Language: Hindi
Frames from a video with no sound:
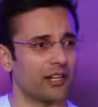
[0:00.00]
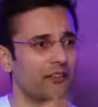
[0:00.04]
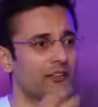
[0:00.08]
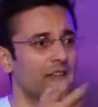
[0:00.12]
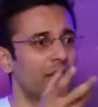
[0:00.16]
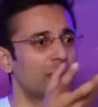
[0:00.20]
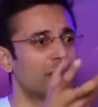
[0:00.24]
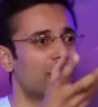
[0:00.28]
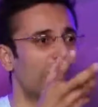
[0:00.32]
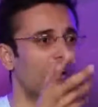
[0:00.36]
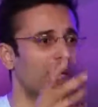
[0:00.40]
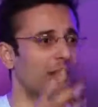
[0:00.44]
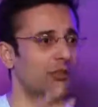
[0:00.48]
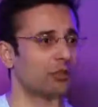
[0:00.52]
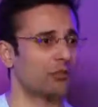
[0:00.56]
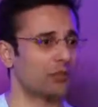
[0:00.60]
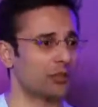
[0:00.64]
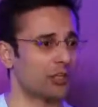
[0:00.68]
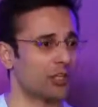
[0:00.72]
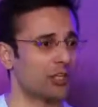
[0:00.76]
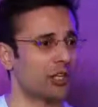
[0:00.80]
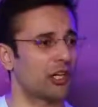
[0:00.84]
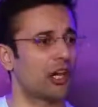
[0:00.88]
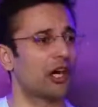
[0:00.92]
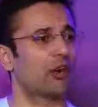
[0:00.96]
ये वीडियो आ गई तो
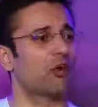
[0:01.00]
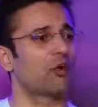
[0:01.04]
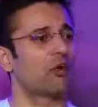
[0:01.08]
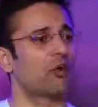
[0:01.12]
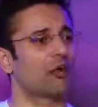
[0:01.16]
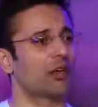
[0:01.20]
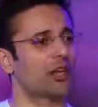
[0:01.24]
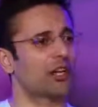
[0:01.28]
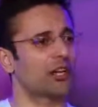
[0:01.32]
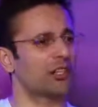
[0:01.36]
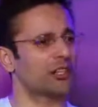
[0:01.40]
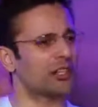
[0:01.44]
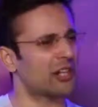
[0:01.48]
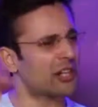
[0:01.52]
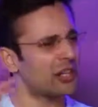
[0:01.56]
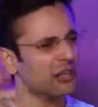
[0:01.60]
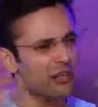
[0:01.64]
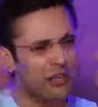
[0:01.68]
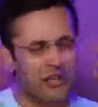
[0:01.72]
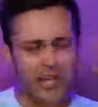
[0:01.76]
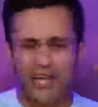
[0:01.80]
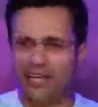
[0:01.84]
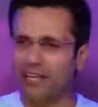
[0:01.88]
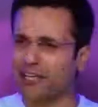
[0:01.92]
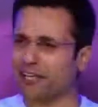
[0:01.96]
पता नहीं लाखों लोग ये करते लोग
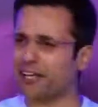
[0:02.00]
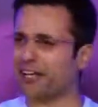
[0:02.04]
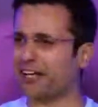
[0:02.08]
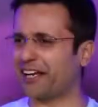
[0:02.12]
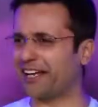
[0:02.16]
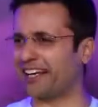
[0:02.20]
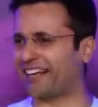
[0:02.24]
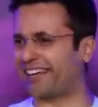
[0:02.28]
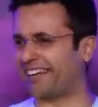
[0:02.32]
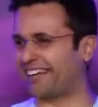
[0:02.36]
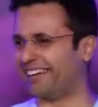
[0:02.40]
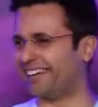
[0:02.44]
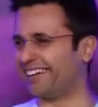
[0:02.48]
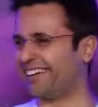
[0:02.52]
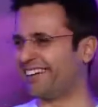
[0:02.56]
नहीं करेंगे